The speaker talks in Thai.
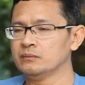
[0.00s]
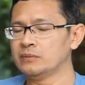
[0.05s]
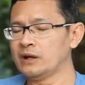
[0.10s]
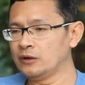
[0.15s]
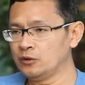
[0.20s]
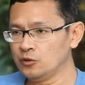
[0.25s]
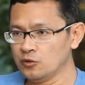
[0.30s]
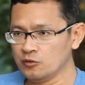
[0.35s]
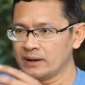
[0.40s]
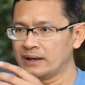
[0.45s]
นั่
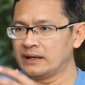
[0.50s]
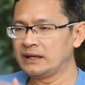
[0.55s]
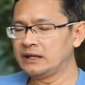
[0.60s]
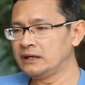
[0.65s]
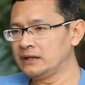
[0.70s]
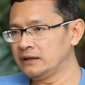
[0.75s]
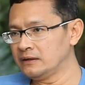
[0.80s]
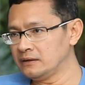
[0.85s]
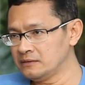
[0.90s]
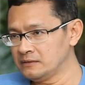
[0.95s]
นทุกวัน
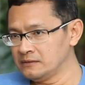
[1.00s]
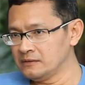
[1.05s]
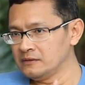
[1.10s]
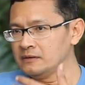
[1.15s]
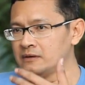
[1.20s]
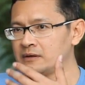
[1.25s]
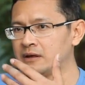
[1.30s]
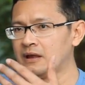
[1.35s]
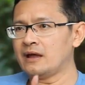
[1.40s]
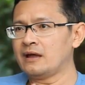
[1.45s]
นี้
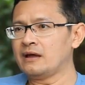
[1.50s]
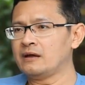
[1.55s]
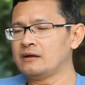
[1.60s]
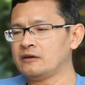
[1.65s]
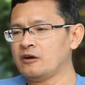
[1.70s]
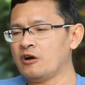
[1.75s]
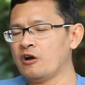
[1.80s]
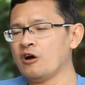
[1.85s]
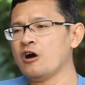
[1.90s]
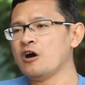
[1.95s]
นะฮะ
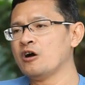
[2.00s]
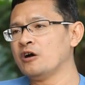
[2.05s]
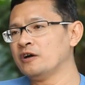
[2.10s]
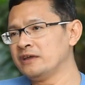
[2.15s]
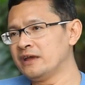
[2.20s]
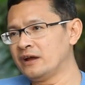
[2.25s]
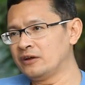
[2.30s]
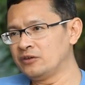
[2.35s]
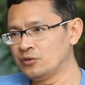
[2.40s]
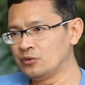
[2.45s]
คลองก็
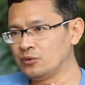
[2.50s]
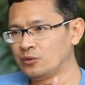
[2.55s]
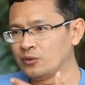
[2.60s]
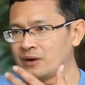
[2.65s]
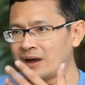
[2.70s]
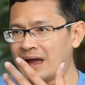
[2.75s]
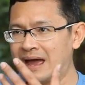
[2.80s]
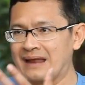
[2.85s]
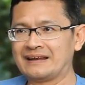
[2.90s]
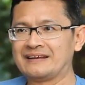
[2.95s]
ยังอยู่
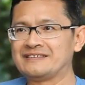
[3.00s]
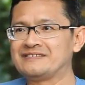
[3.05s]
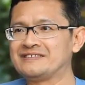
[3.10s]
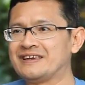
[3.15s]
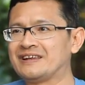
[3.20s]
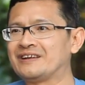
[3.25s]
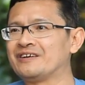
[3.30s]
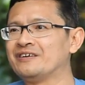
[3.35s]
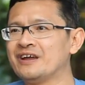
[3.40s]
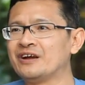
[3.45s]
การเกษ
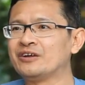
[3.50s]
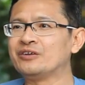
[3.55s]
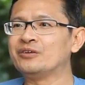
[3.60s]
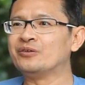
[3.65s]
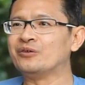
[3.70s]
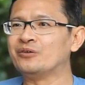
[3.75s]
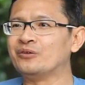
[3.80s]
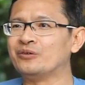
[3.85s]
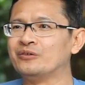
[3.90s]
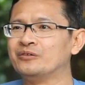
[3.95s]
ตรก็ยังอ
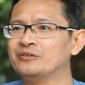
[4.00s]
ยู่